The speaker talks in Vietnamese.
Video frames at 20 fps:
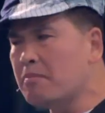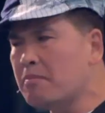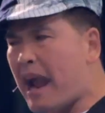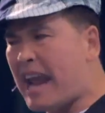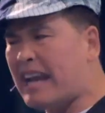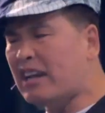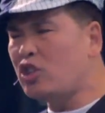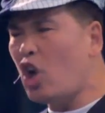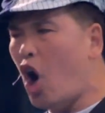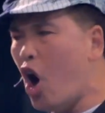sứ
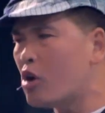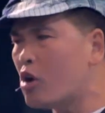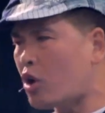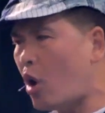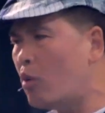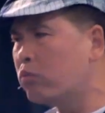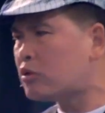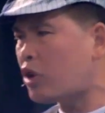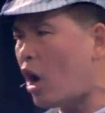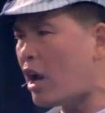mạng vô
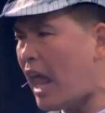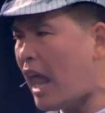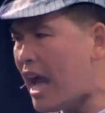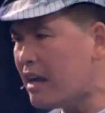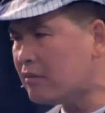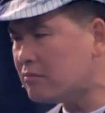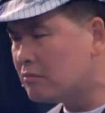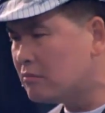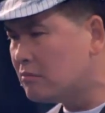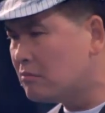cùng to
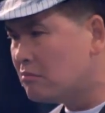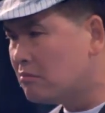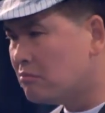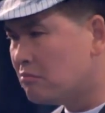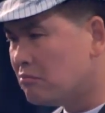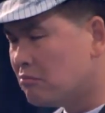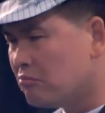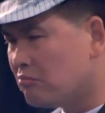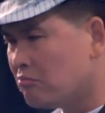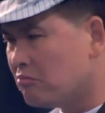lớn. Sứ
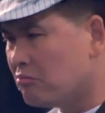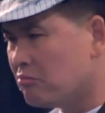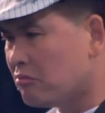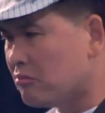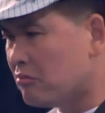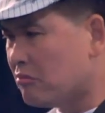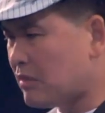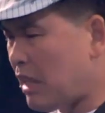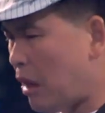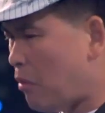mạng gì?
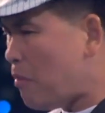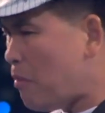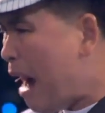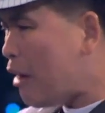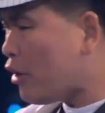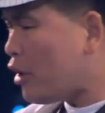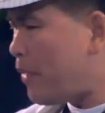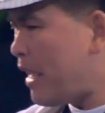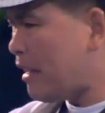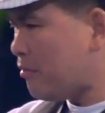Thông
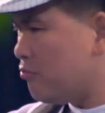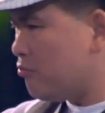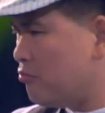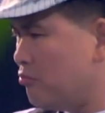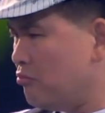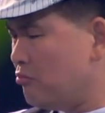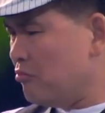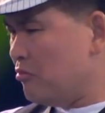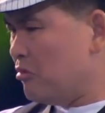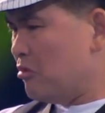báo chị biết,
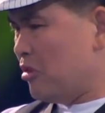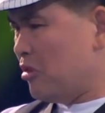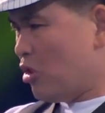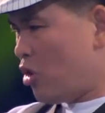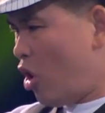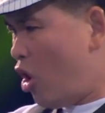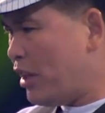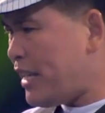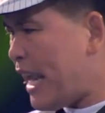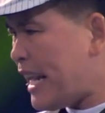
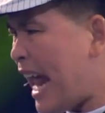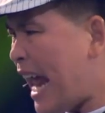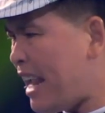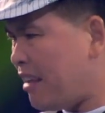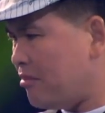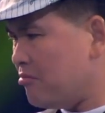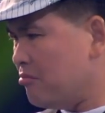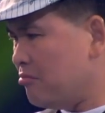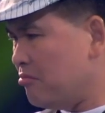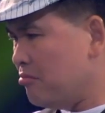con về
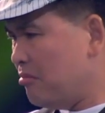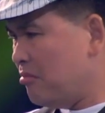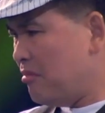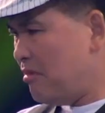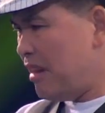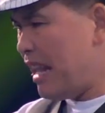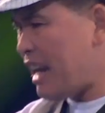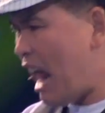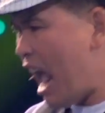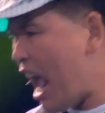đây
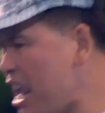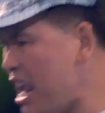là